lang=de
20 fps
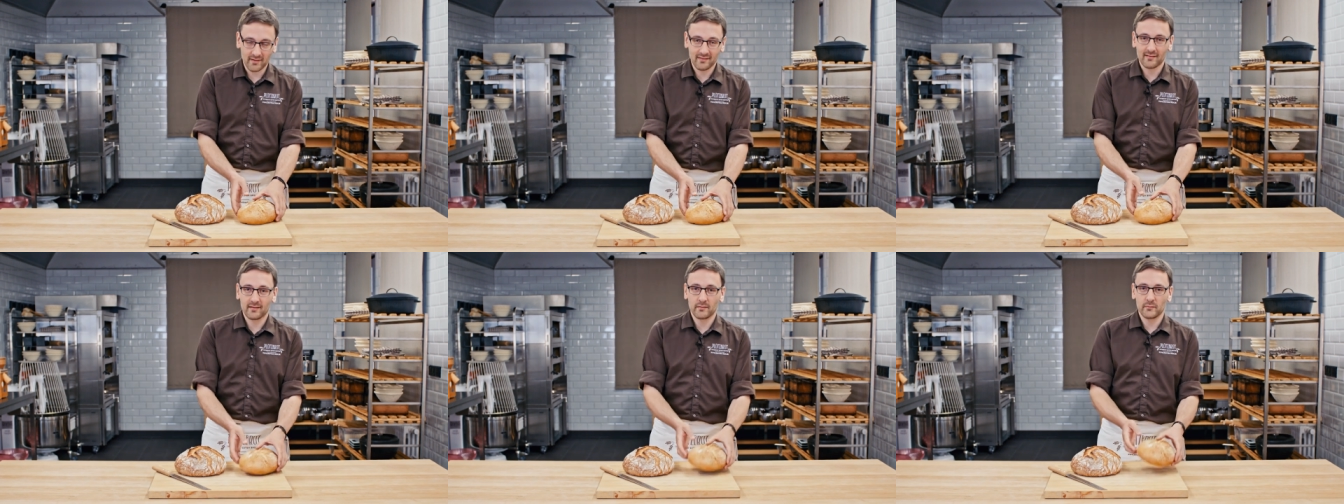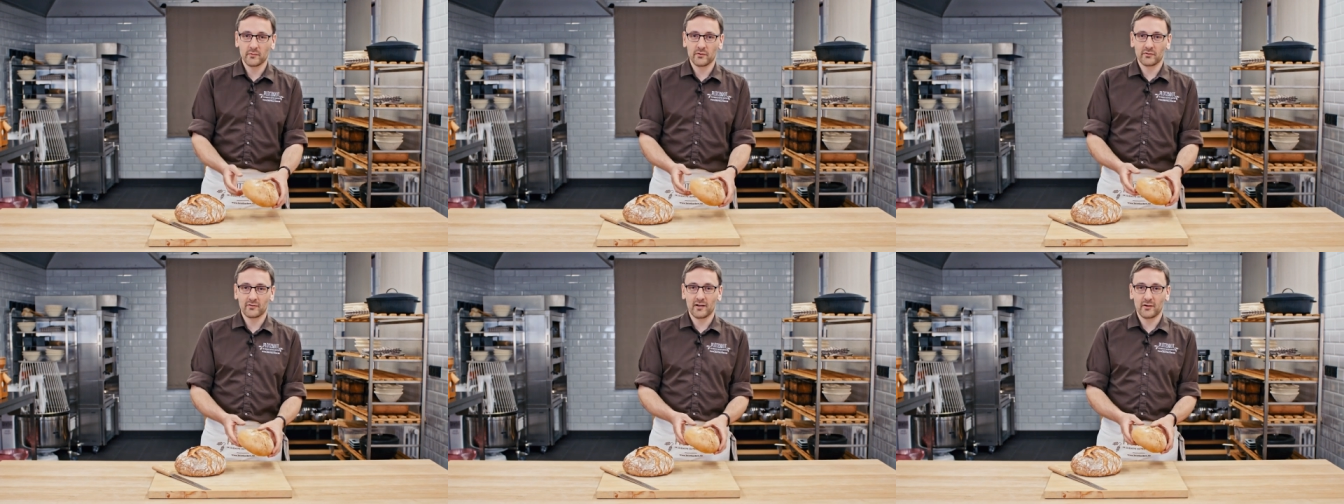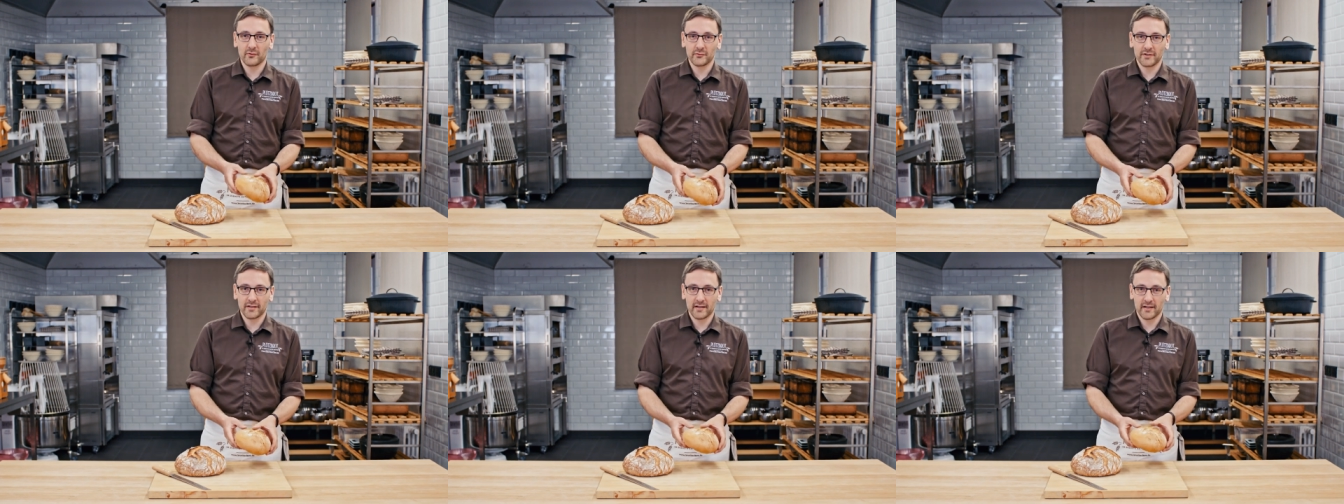das ich im
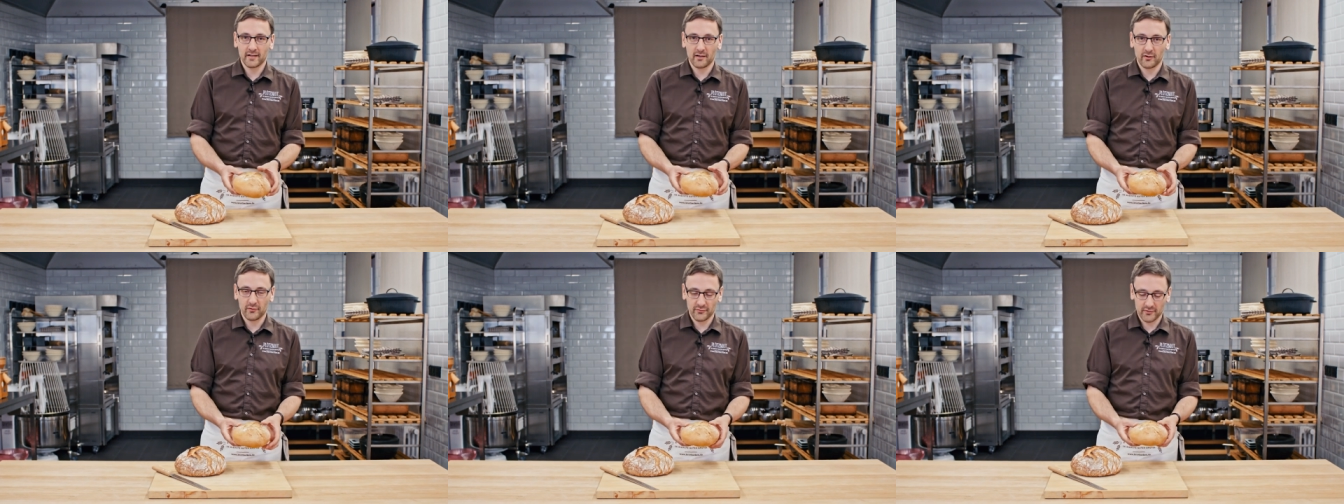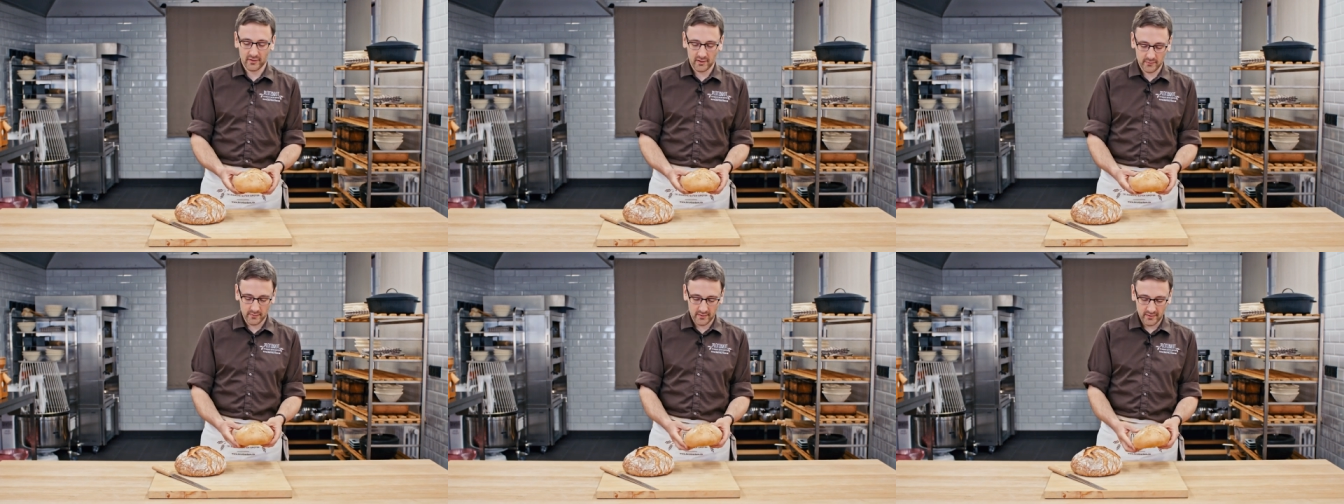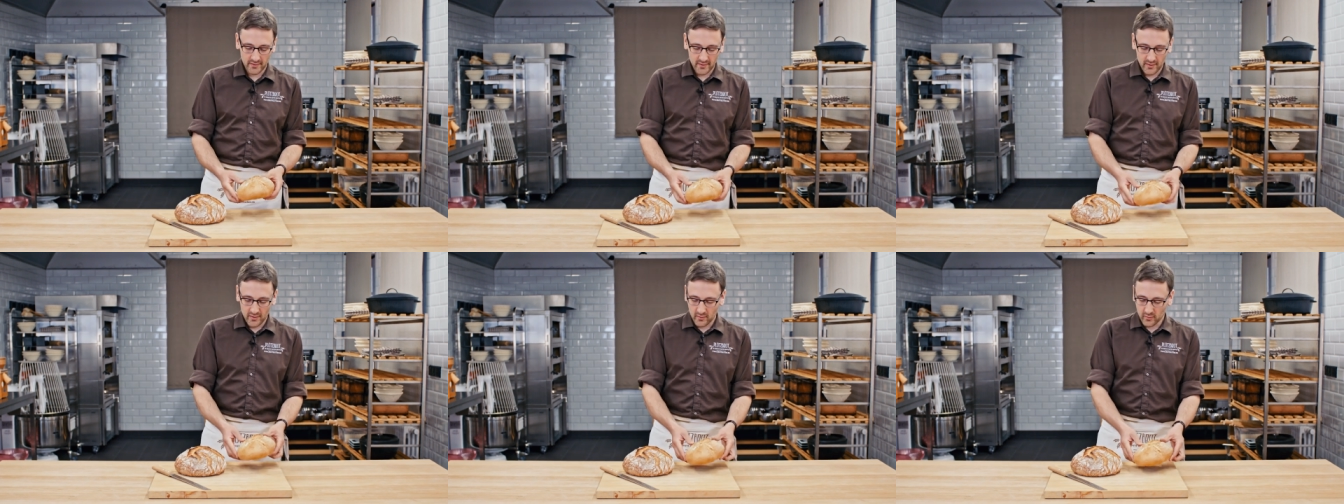Discounter gekauft
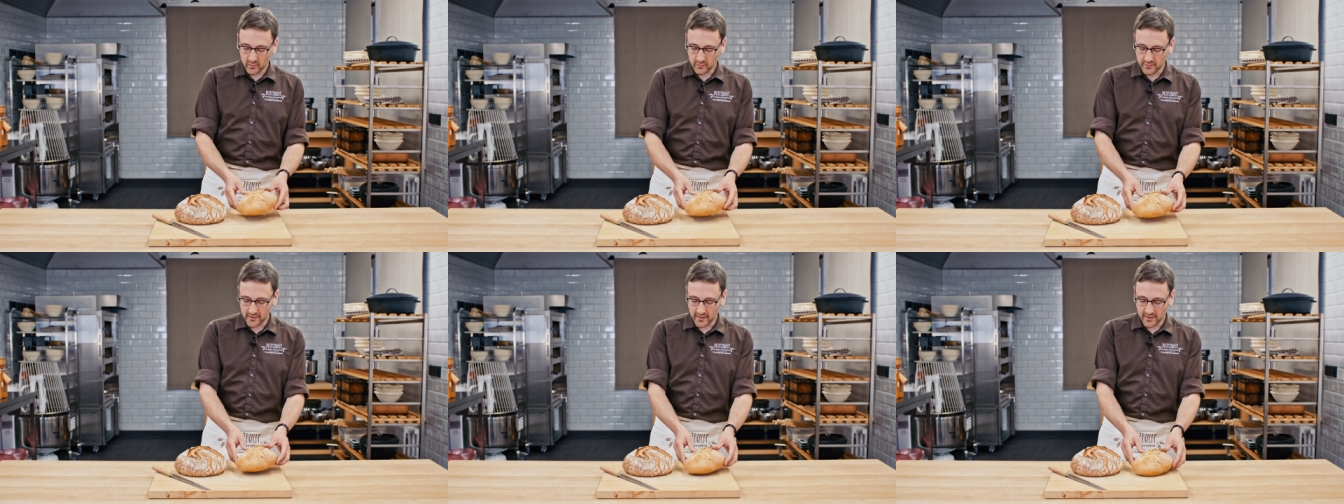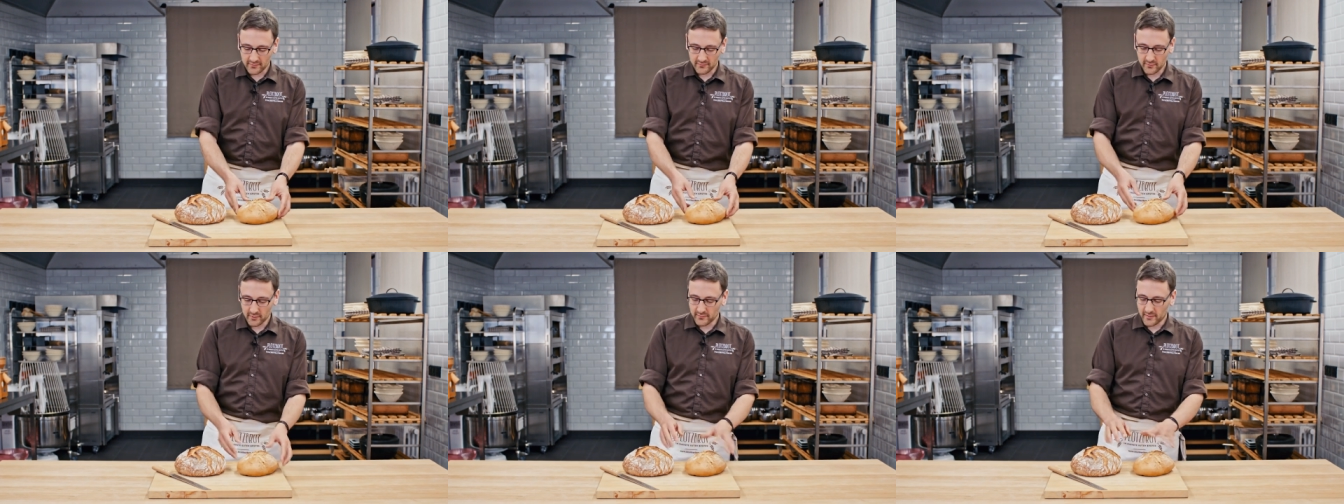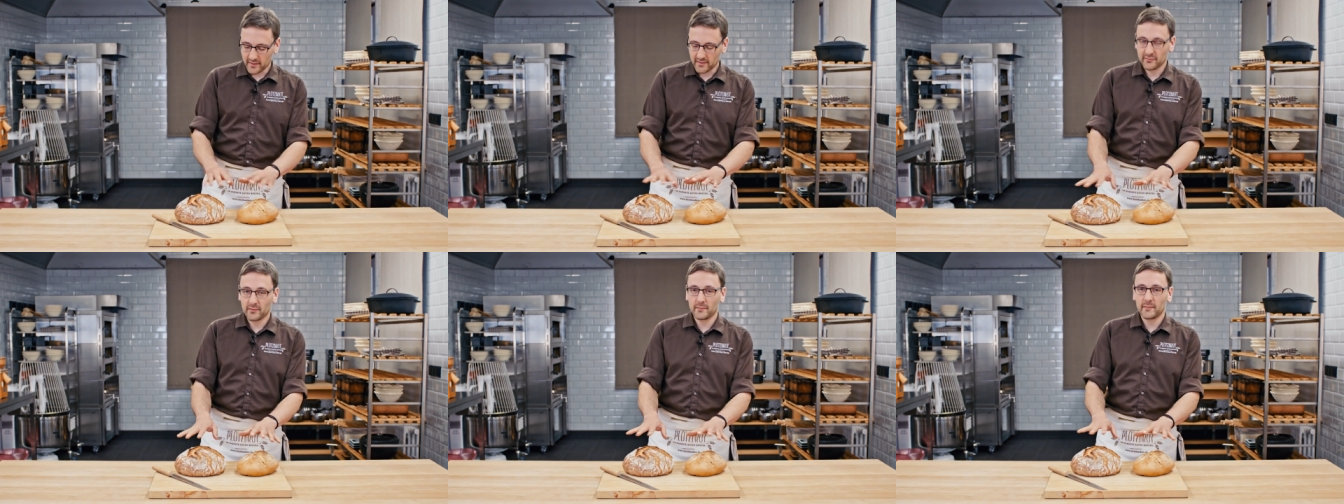habe. Und daran wollen
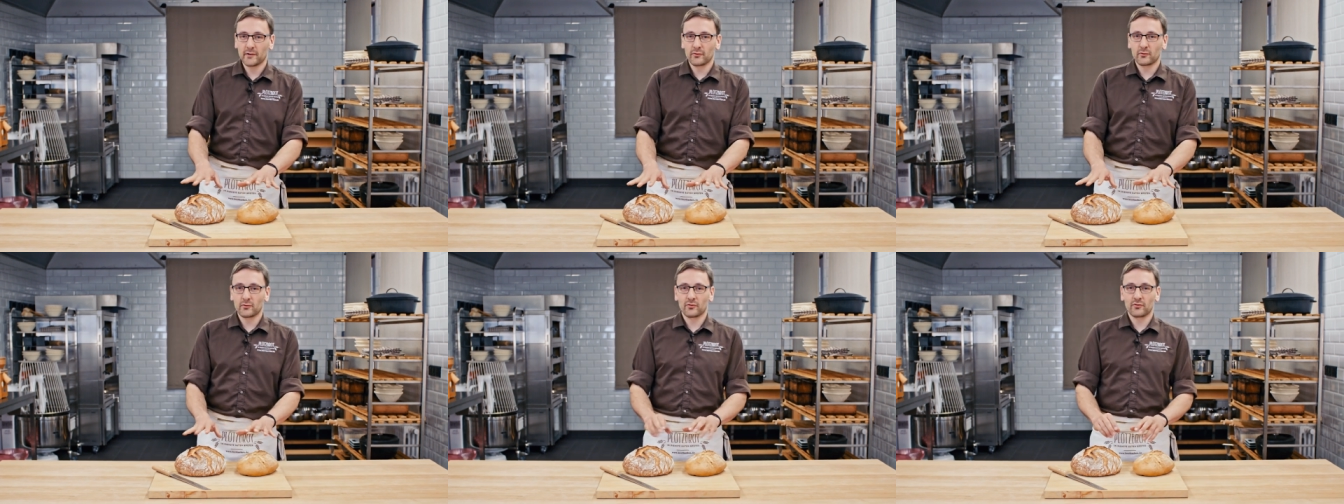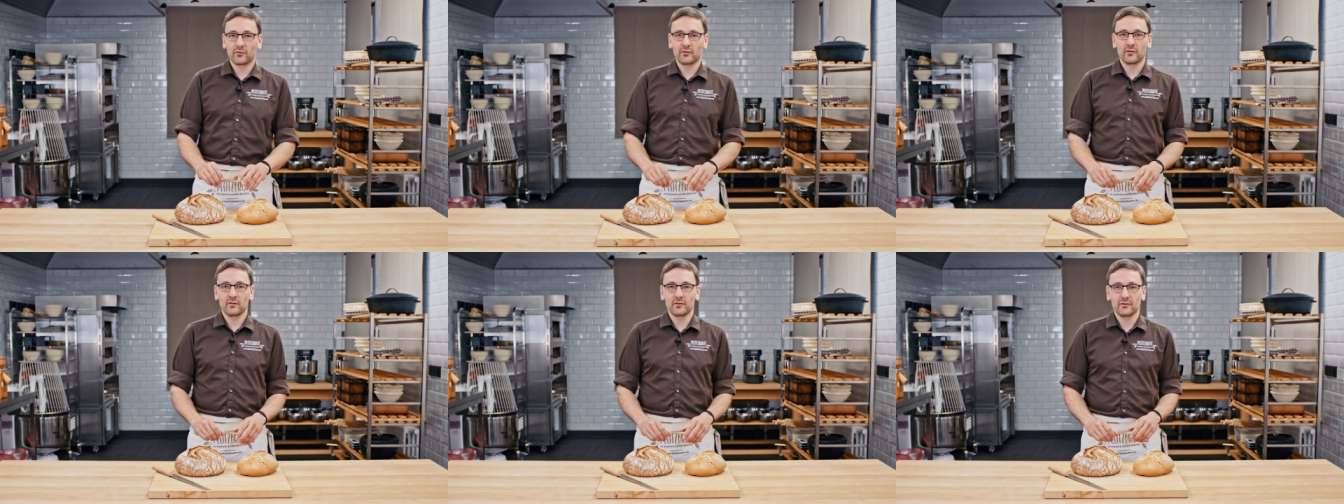wir einfach mal kurz